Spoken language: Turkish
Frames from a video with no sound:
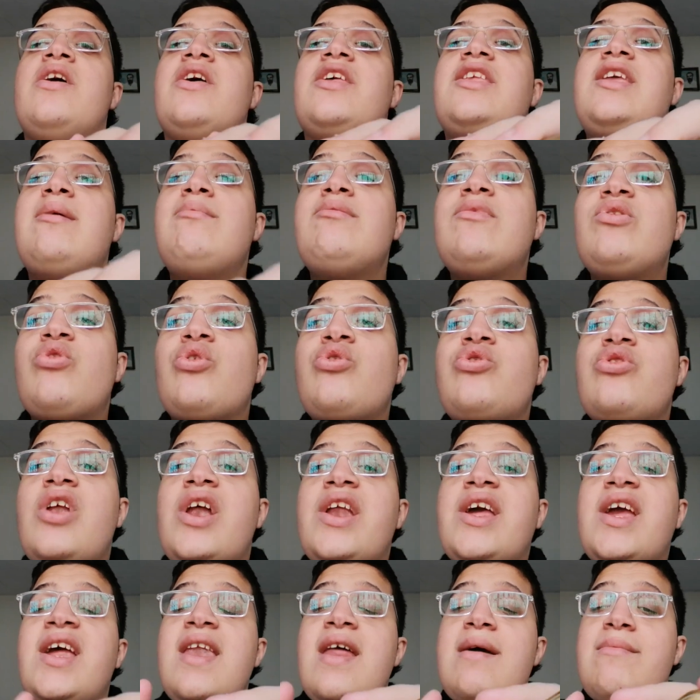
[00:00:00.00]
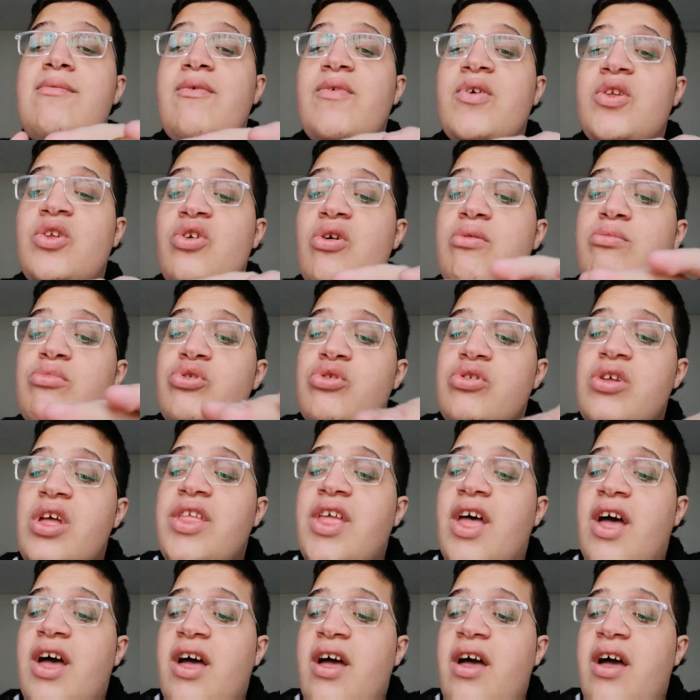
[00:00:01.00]
Şimdi dostlar gene bu
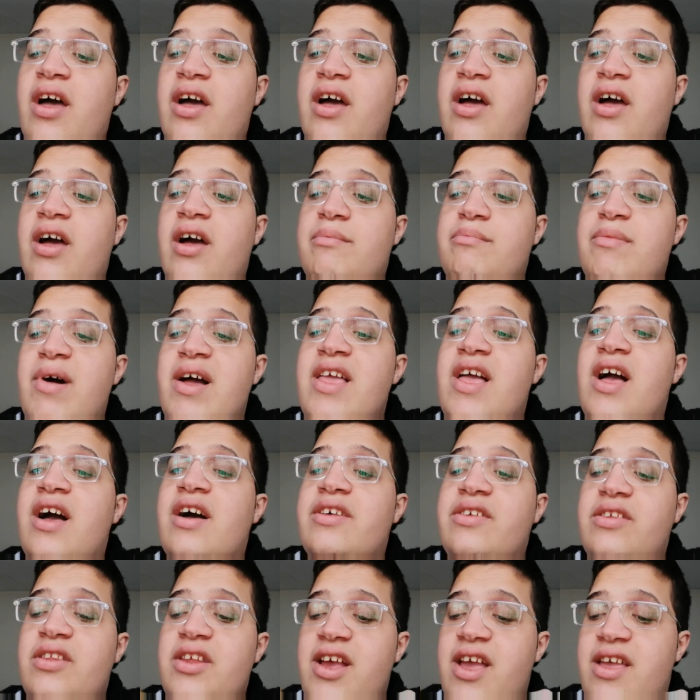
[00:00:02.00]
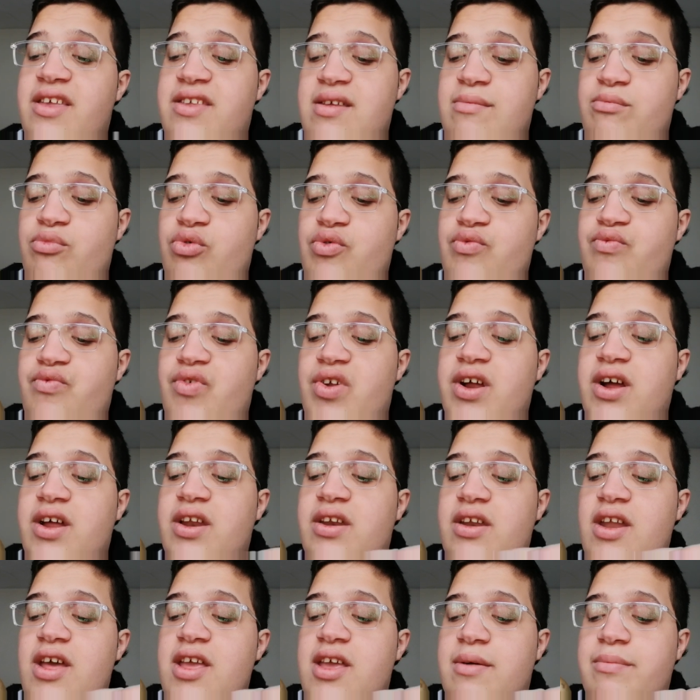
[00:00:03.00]
videomuzda da e, bayağı hızlı geçtim bunun
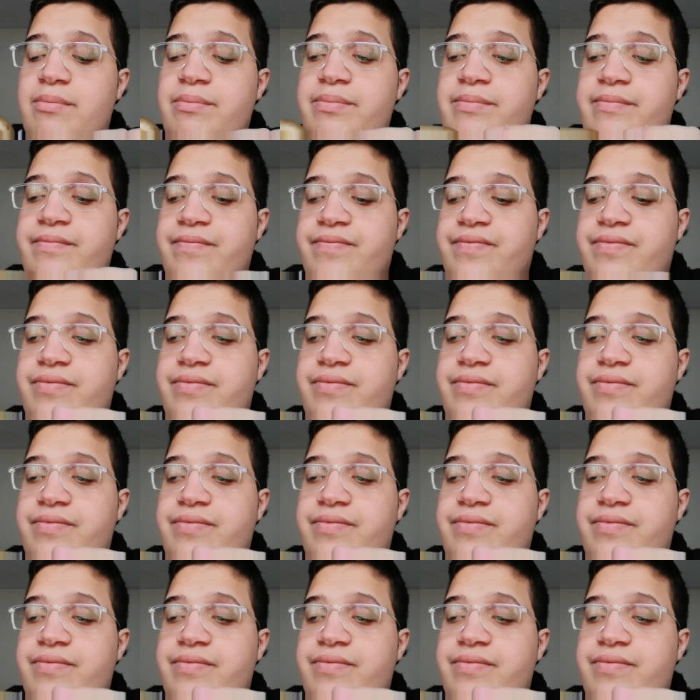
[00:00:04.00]
farkındayım.